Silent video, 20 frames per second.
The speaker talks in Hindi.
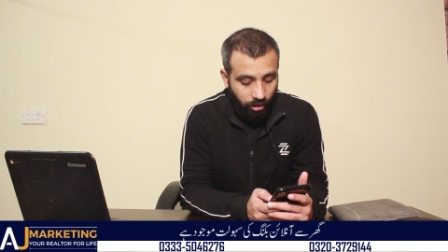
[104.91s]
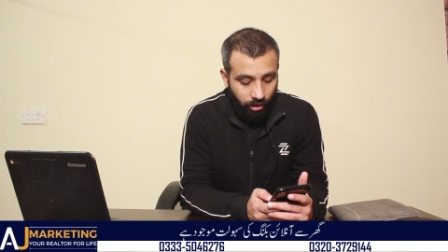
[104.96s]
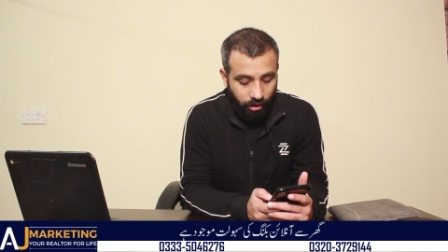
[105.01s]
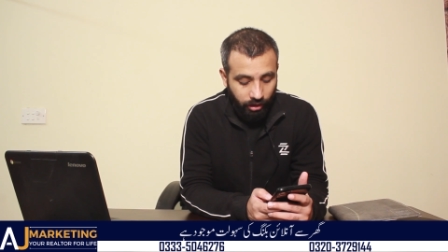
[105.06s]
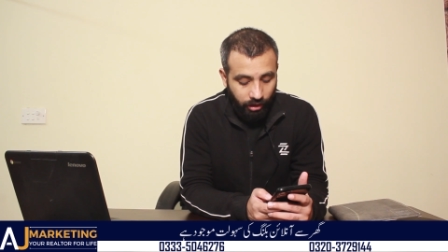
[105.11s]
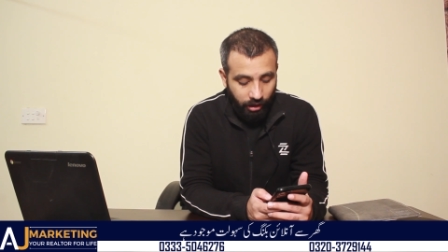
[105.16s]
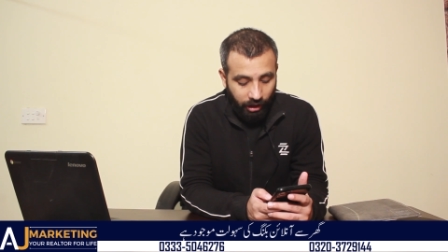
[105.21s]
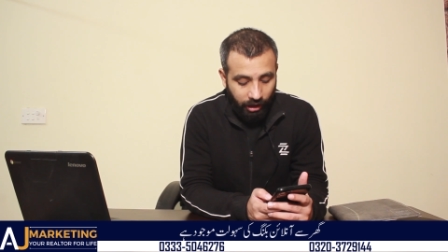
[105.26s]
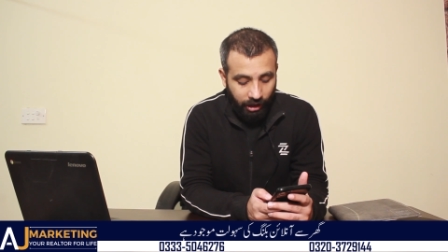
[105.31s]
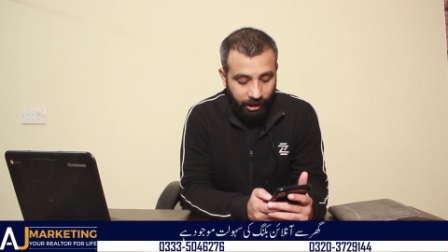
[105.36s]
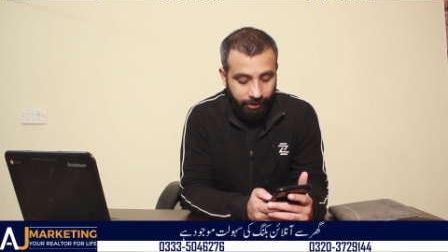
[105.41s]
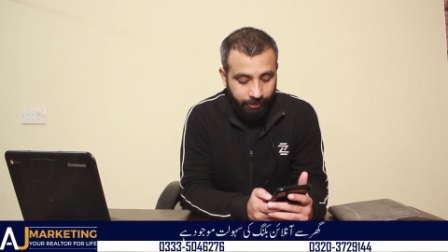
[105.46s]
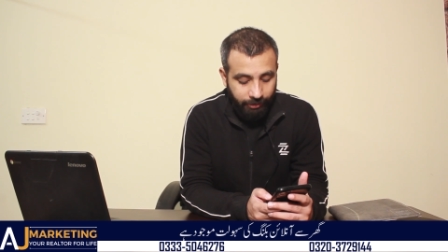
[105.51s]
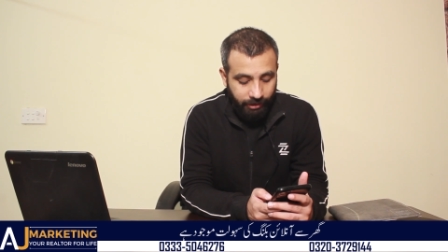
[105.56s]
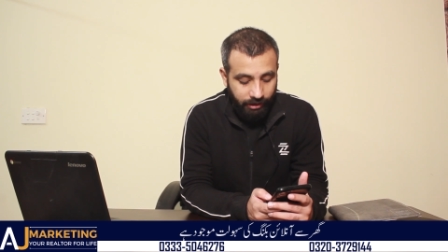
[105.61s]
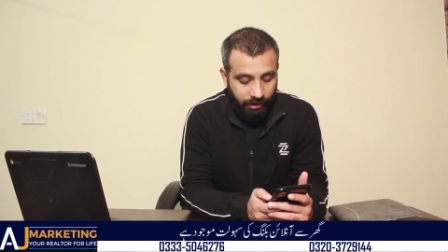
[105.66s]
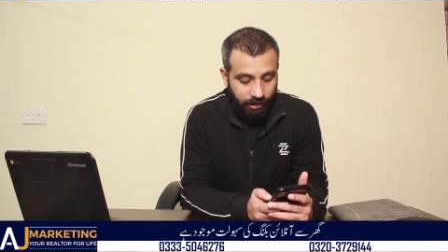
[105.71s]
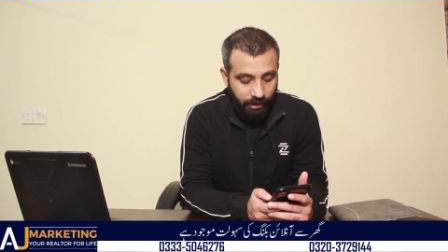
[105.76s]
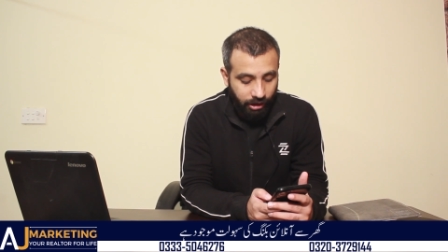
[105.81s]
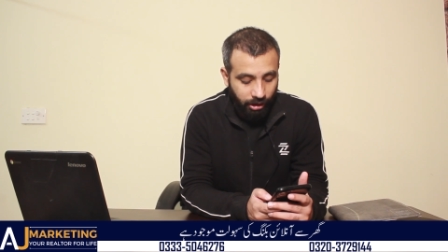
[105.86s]
और आठ
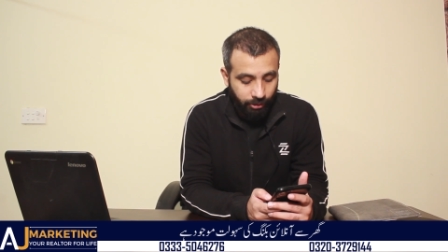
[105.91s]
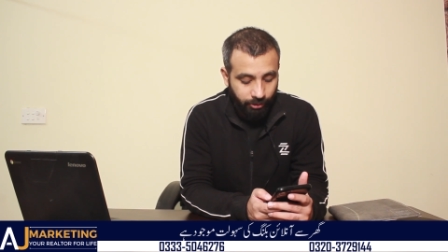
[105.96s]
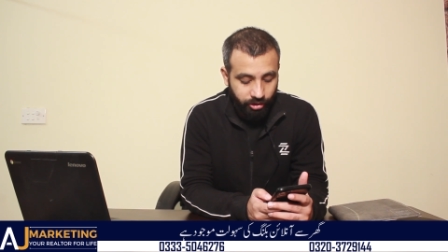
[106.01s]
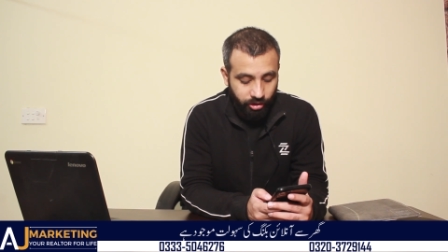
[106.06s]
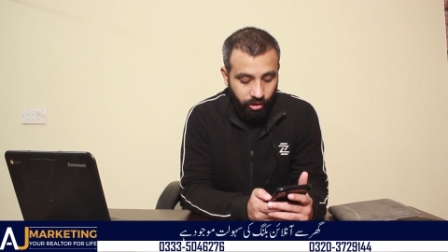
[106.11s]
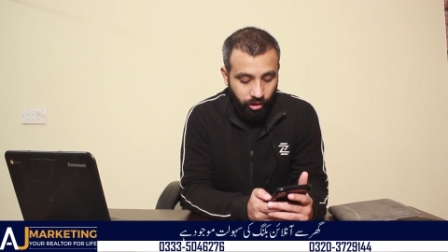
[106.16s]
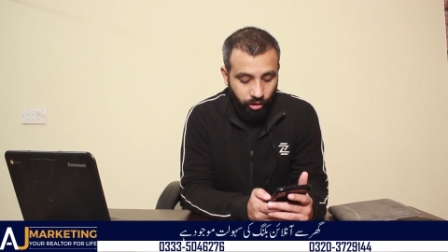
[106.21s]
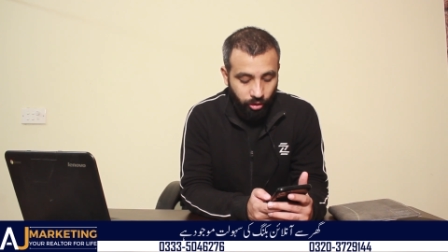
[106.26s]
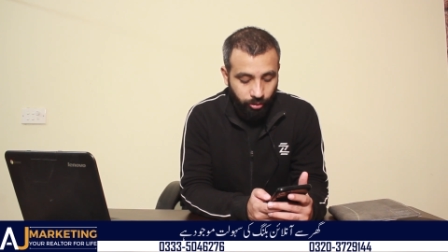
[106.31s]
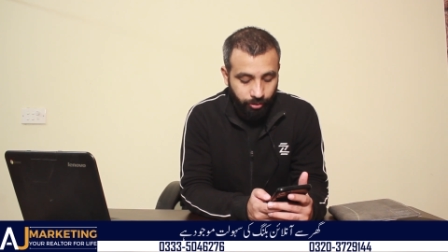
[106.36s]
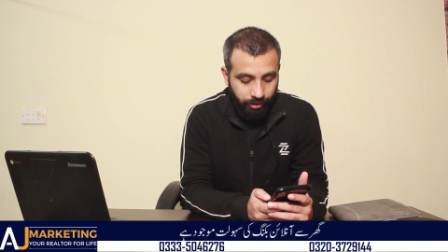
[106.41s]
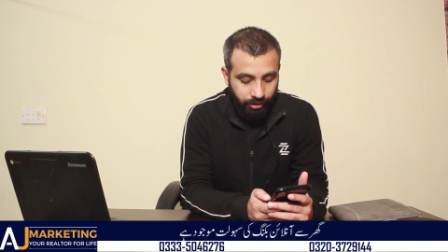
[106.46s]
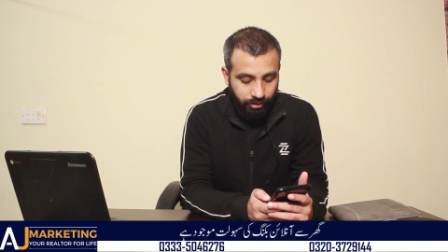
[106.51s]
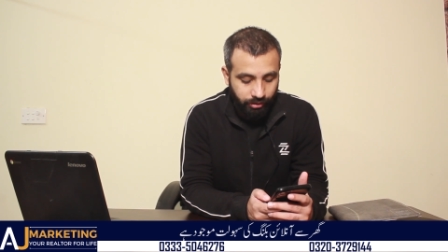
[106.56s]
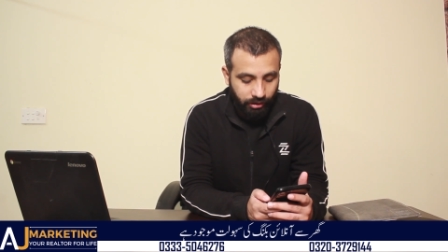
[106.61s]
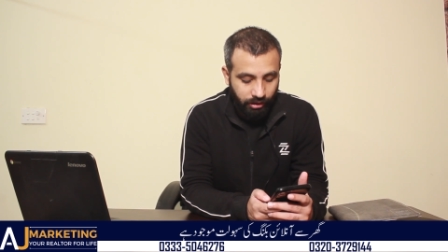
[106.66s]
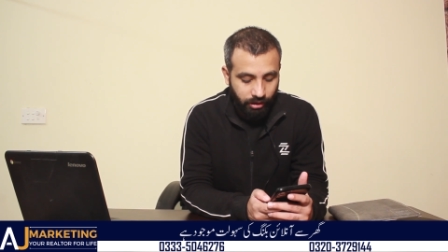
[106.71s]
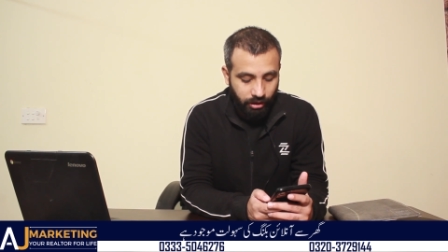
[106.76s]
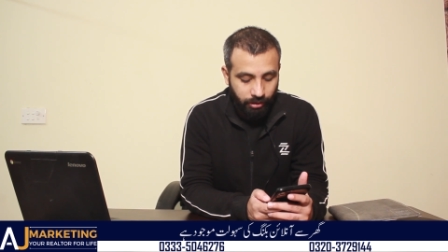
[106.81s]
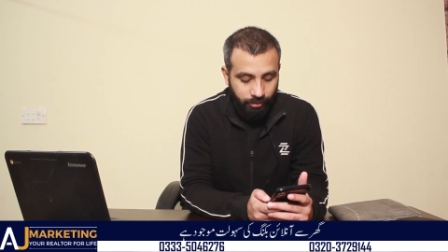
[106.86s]
मरला कमर्शियल के ऊपर
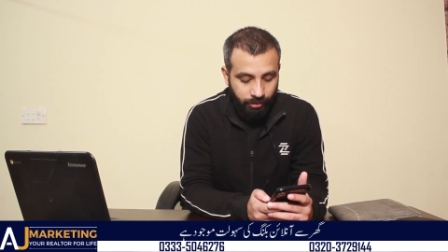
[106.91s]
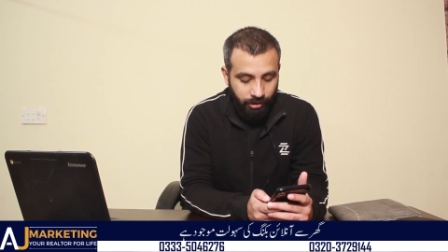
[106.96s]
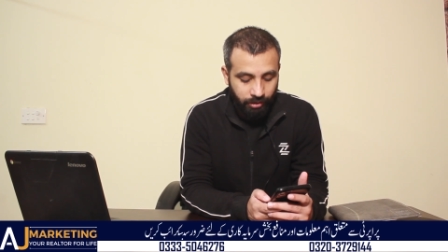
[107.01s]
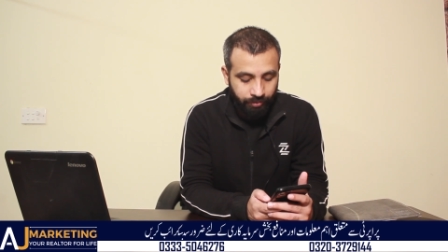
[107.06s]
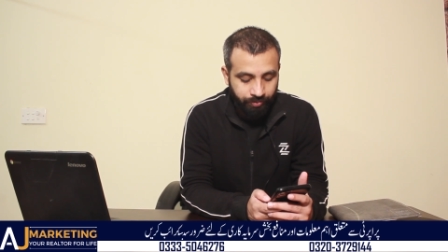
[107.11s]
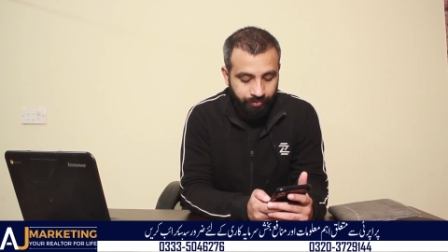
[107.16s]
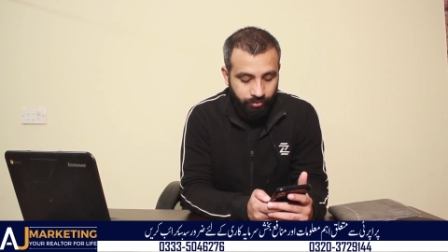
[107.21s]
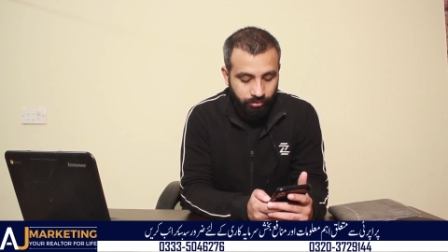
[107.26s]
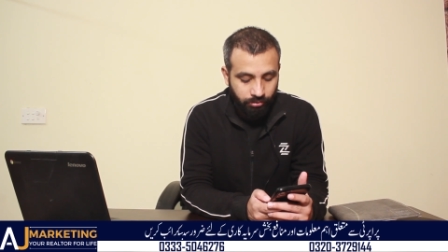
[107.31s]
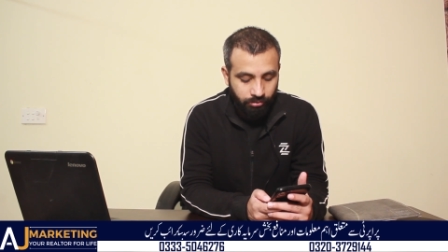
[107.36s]
तकरीबन